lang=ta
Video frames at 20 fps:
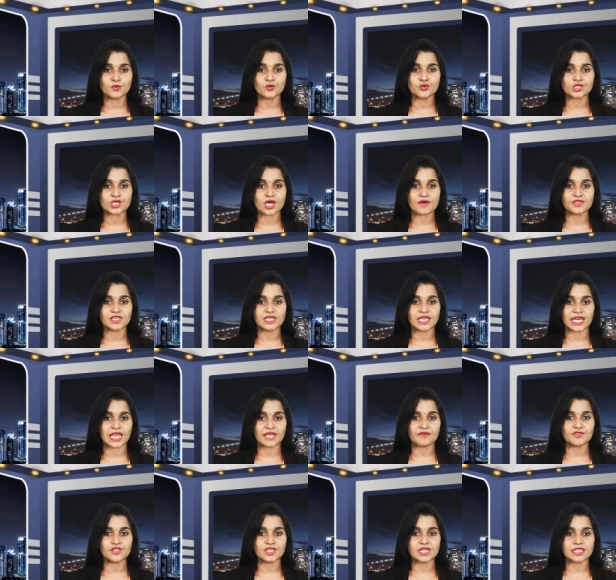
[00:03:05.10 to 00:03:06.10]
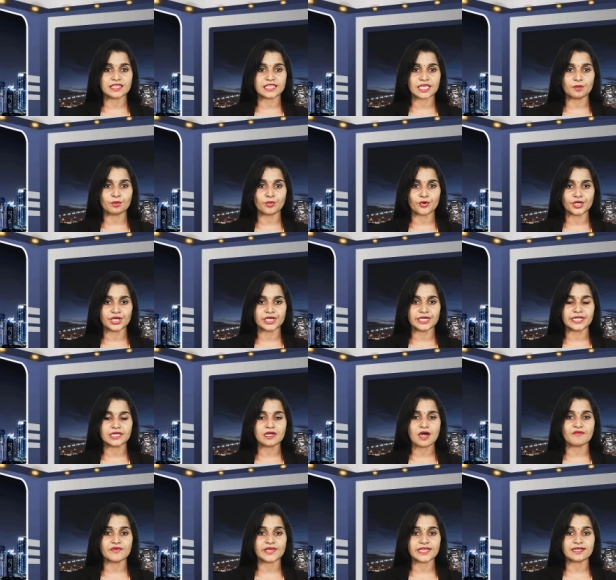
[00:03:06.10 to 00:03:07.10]
மூன்றாவது நினைவு தினத்தை முன்னிட்டு
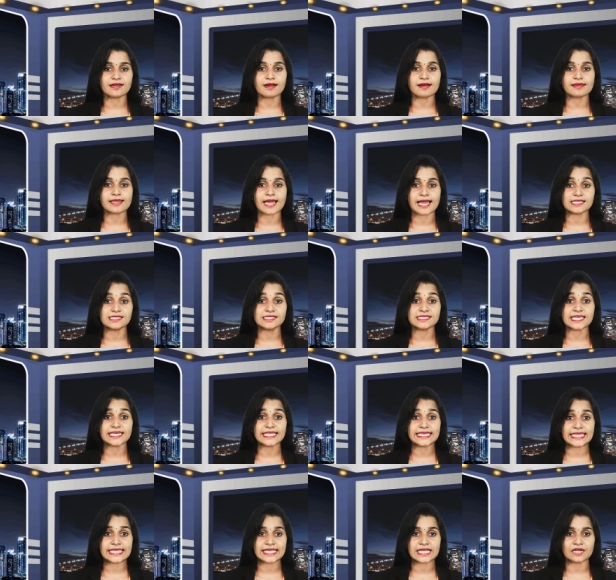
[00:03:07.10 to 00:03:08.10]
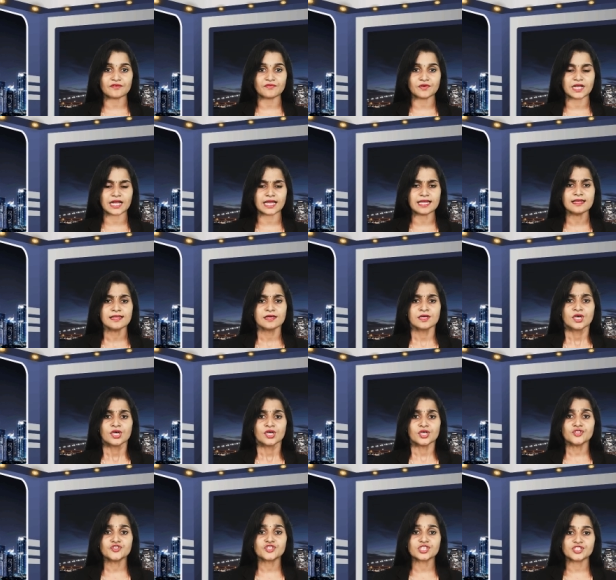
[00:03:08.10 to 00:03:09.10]
அவருக்கான அஞ்சலி நிகழ்வுகள்
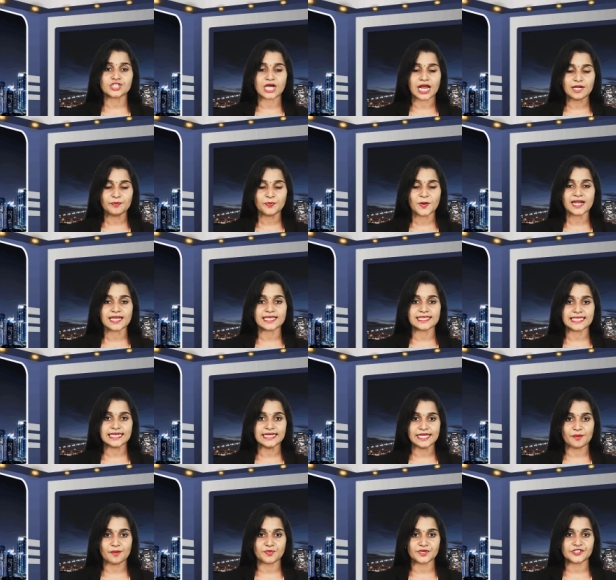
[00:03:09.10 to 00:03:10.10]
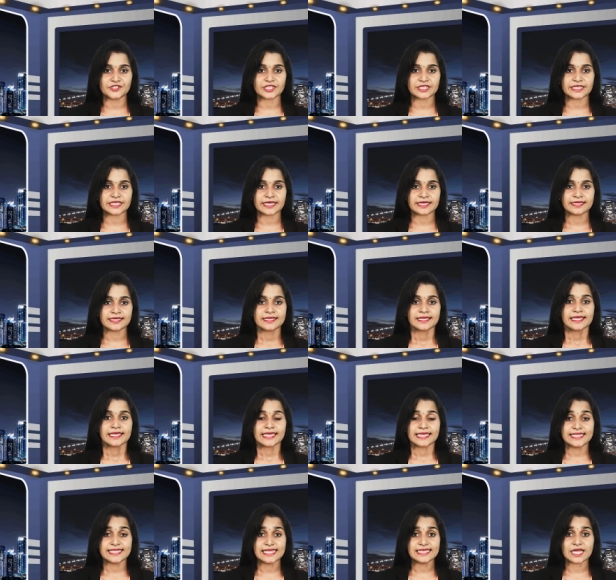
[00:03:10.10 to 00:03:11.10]
இன்று யாழ்ப்பாணத்தில் இடம்பெற்றன
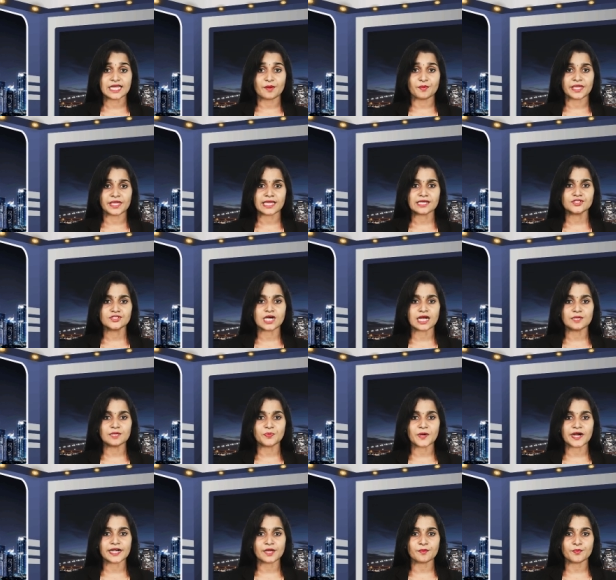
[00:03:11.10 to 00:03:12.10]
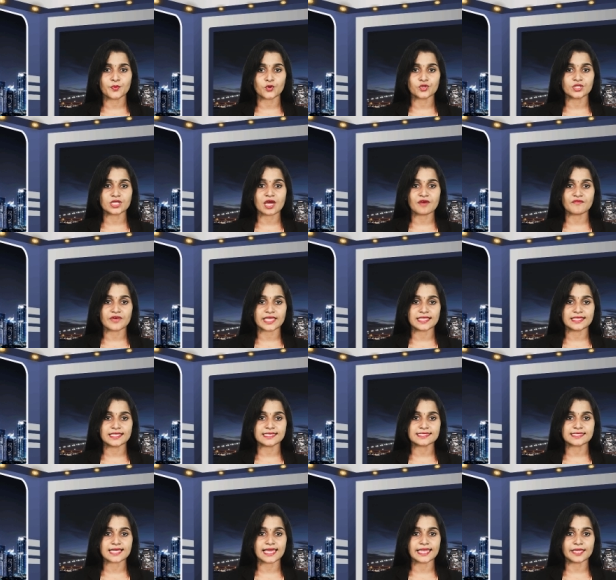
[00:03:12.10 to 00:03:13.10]
இதற்கமைய யாழ்ப்பாணம் போதனா
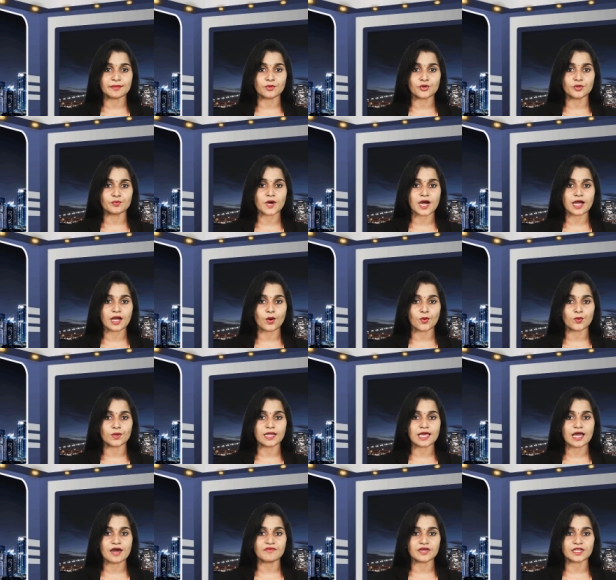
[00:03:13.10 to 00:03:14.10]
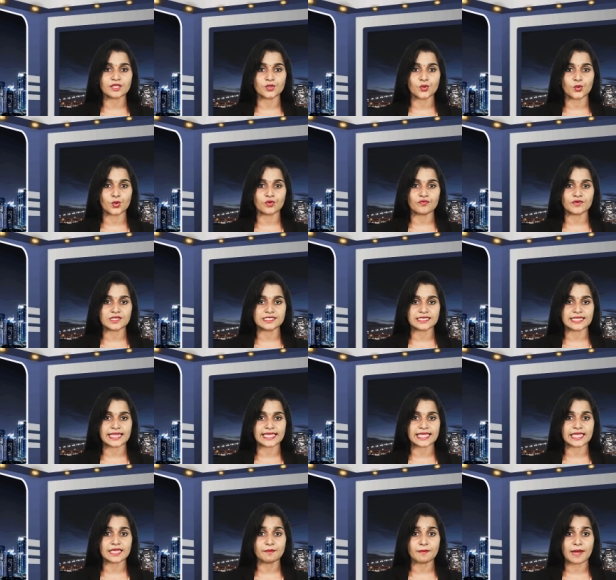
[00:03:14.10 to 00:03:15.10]
வைத்தியசாலை முன்பாக உள்ள அவரது
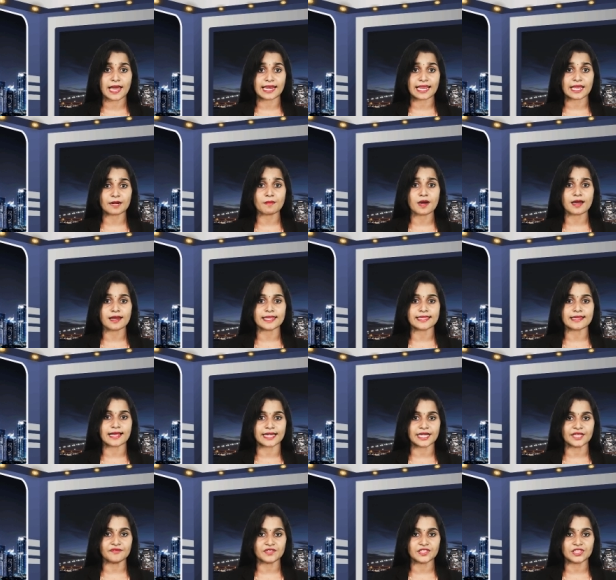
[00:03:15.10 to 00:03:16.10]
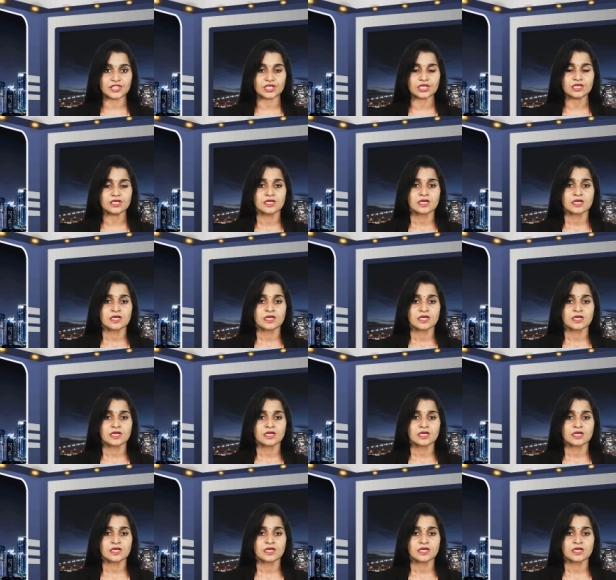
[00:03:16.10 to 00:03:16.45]
உருவச்சிலைக்கு மலர் மாலை அணிவித்து